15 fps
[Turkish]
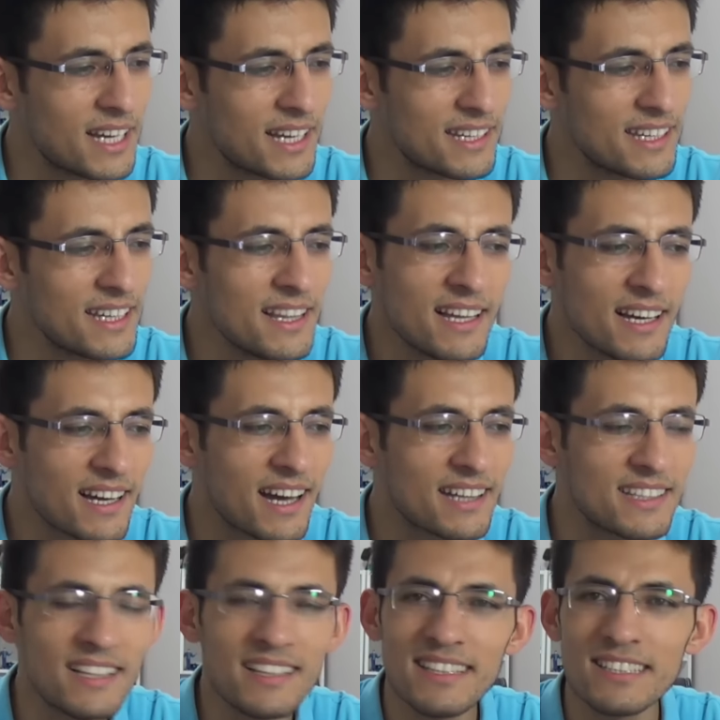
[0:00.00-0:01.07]
yani illa
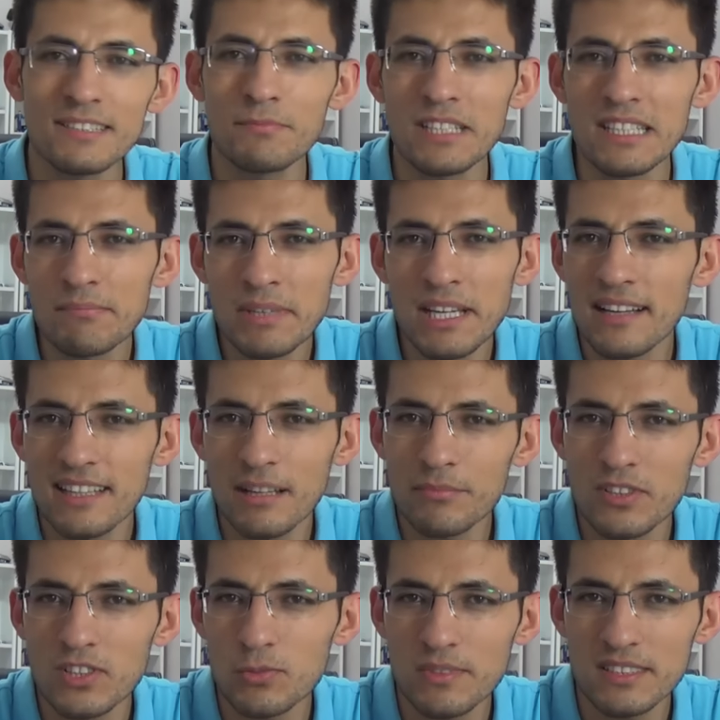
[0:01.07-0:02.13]
kanalın isminin bir
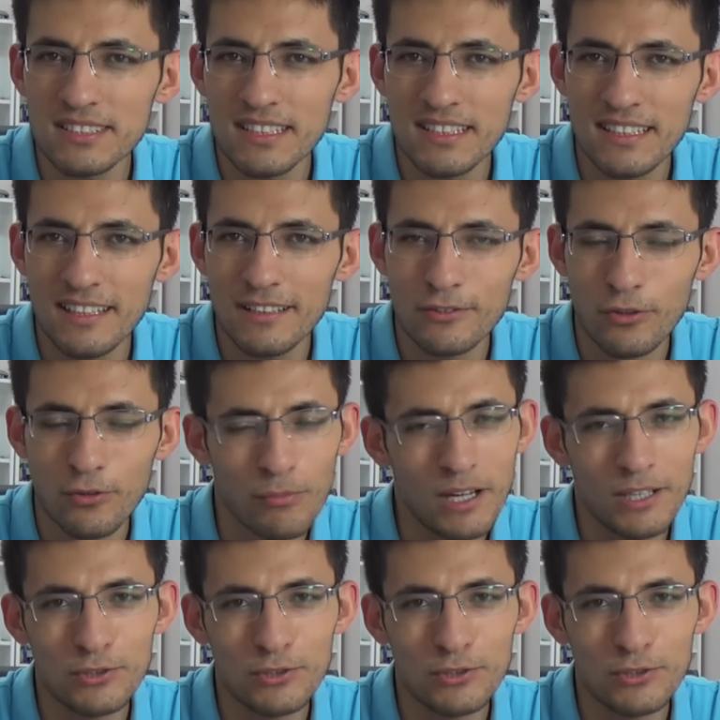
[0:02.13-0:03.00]
anlam taşımasına gerek yok.